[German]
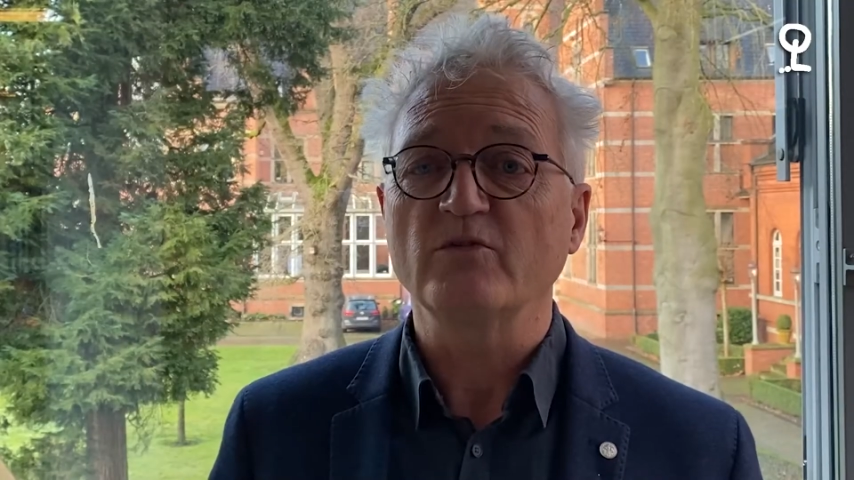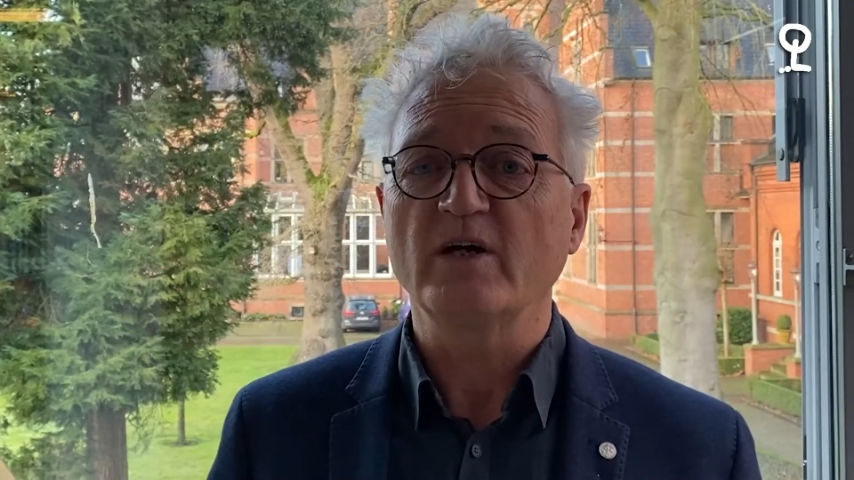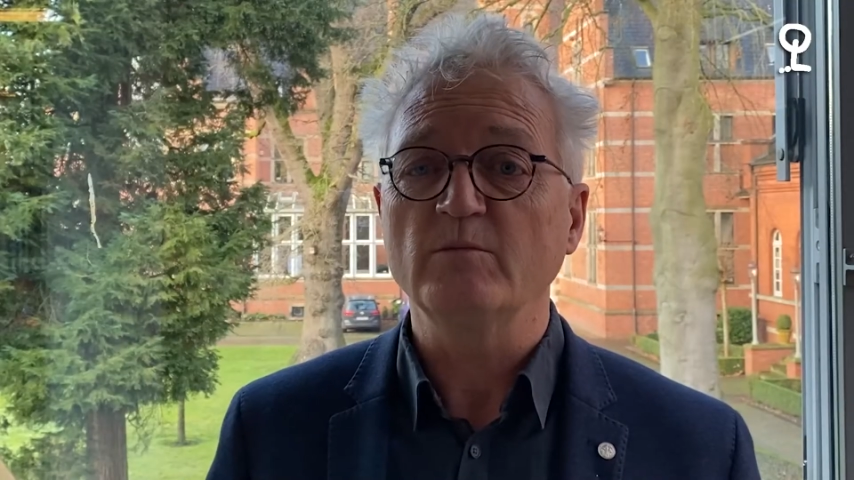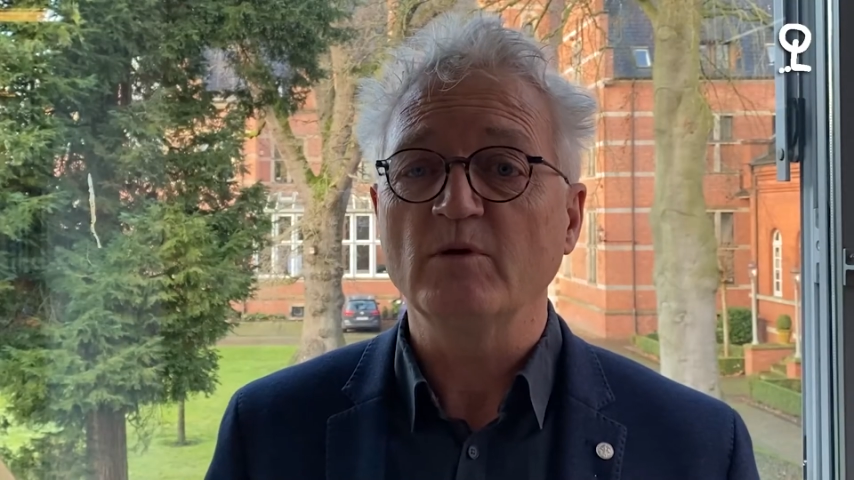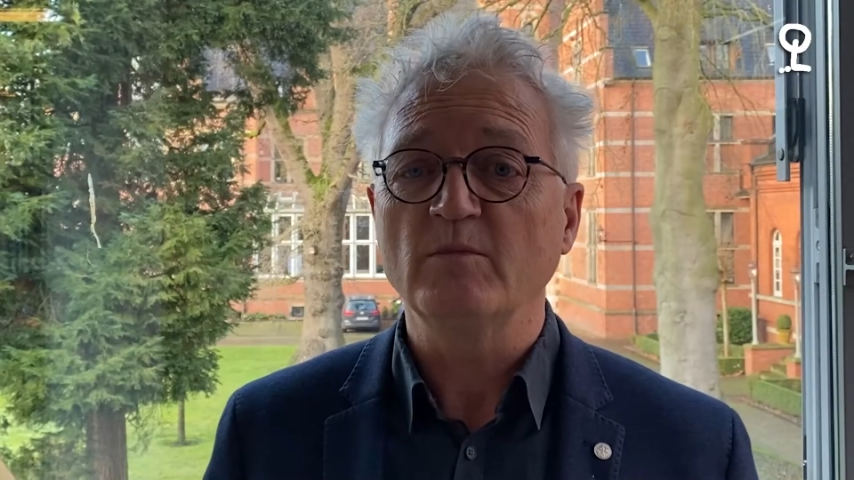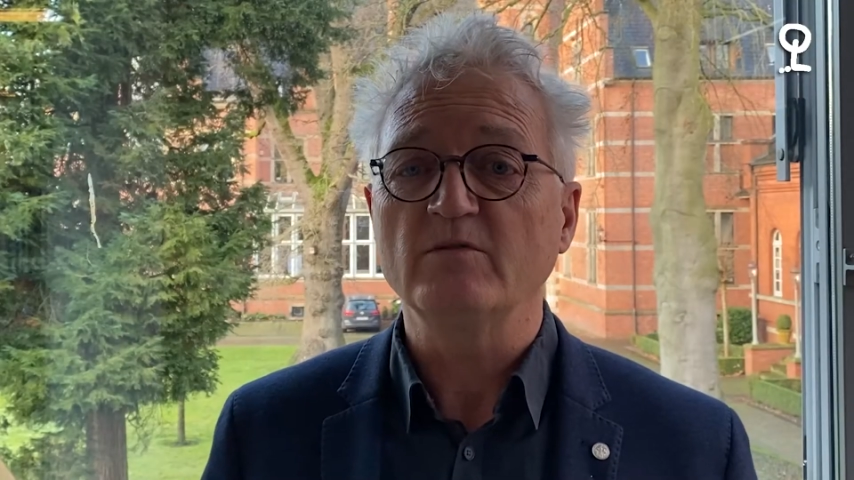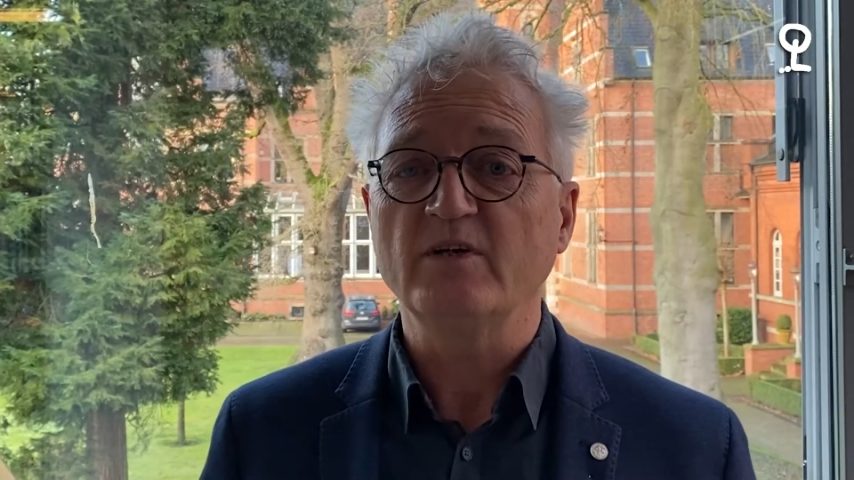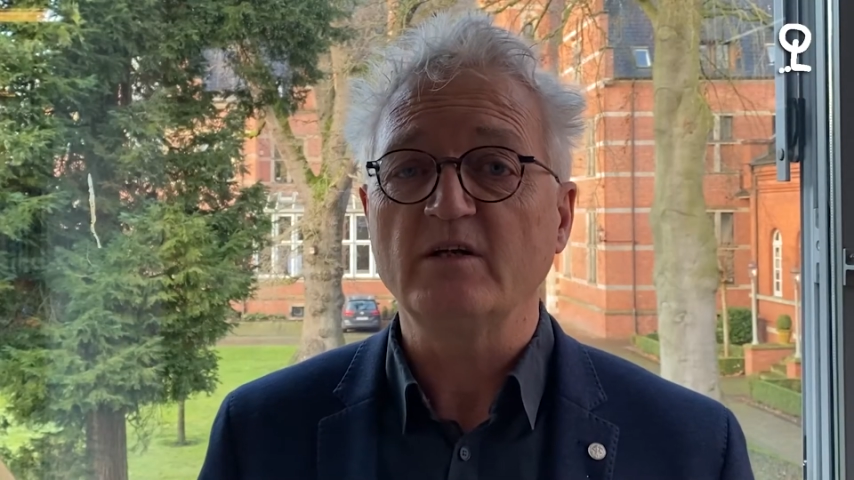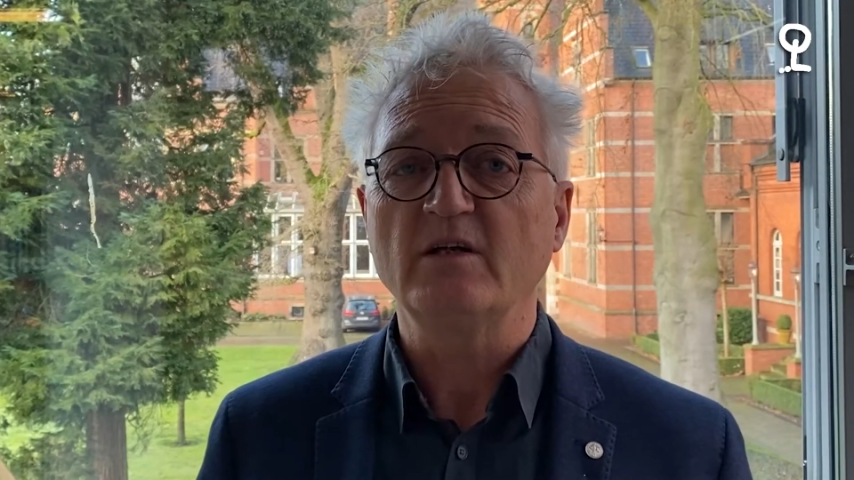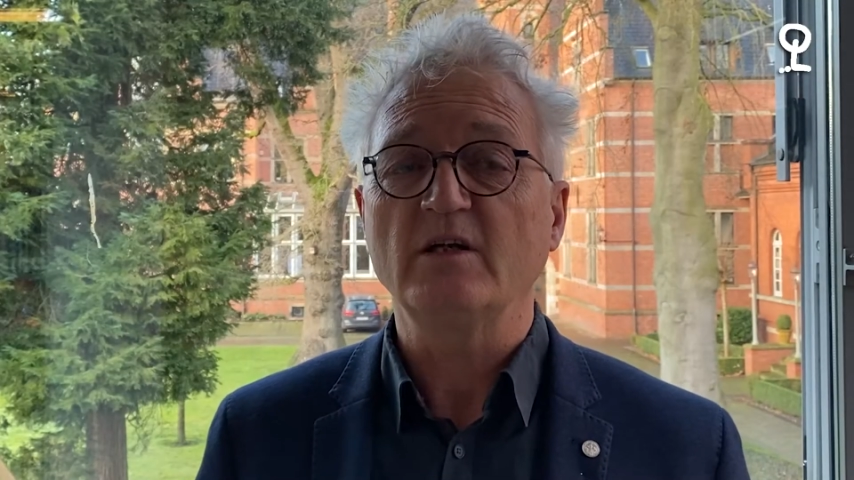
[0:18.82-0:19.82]
war ihm immer
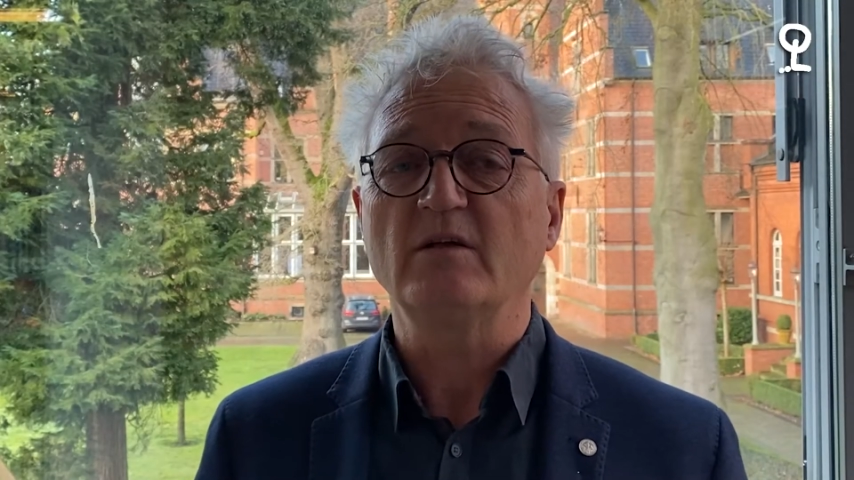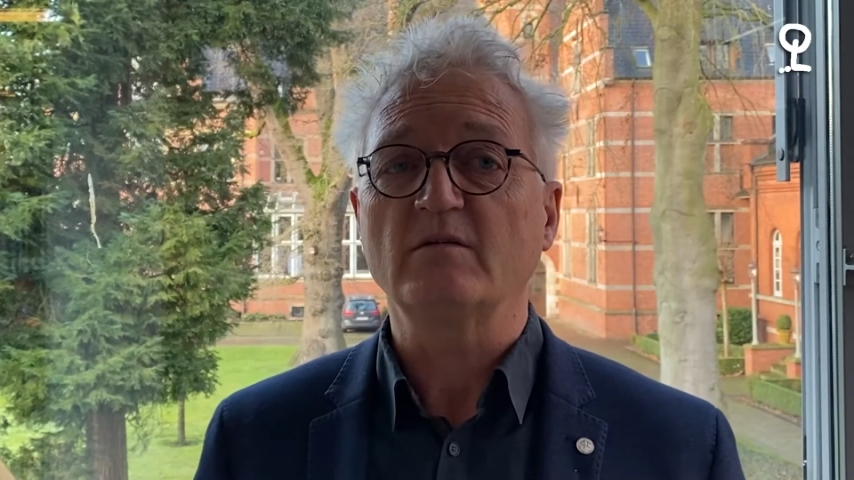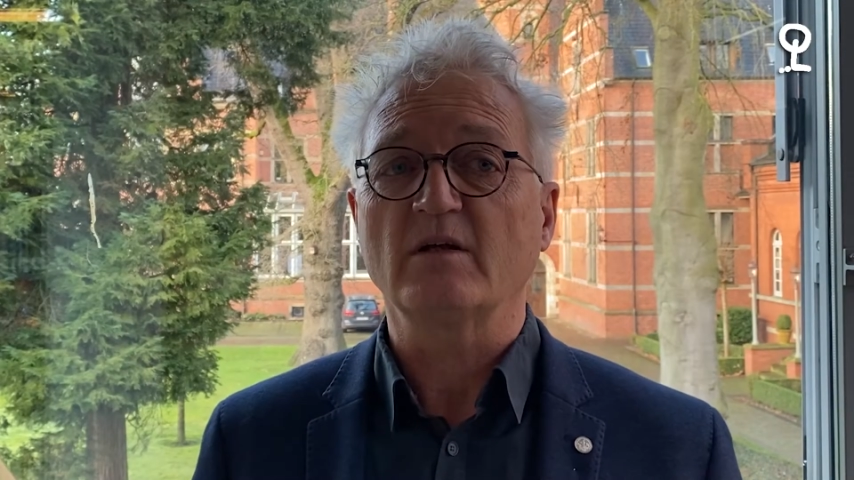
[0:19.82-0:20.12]
wichtig,